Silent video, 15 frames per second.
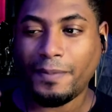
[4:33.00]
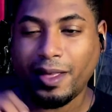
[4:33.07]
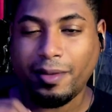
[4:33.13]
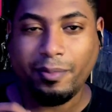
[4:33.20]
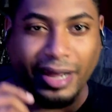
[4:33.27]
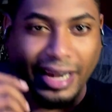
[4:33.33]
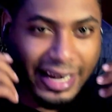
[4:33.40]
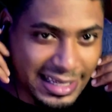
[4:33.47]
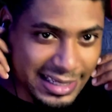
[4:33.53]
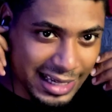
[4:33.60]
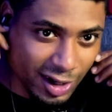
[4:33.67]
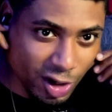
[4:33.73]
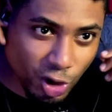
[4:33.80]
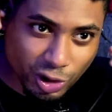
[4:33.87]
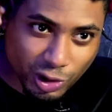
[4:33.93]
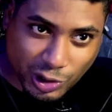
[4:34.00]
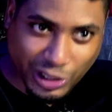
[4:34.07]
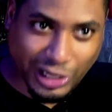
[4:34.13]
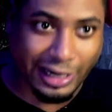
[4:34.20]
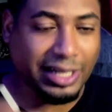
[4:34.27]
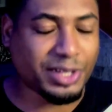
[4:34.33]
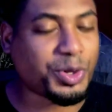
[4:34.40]
Miren ese rostro
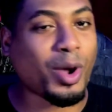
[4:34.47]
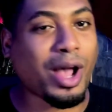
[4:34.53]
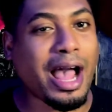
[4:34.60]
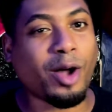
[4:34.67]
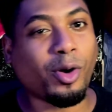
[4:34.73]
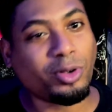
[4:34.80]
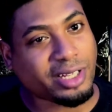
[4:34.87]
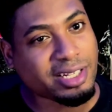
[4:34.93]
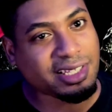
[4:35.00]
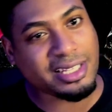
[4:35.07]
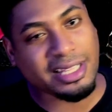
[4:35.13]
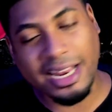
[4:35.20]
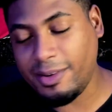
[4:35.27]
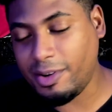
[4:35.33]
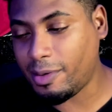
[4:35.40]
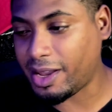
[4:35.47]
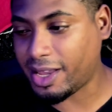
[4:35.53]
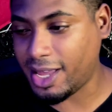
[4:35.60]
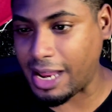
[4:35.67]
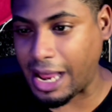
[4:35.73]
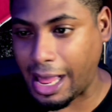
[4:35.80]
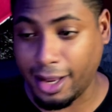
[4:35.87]
sin retocar con 300 libres de
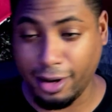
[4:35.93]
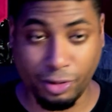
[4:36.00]
maquillaje.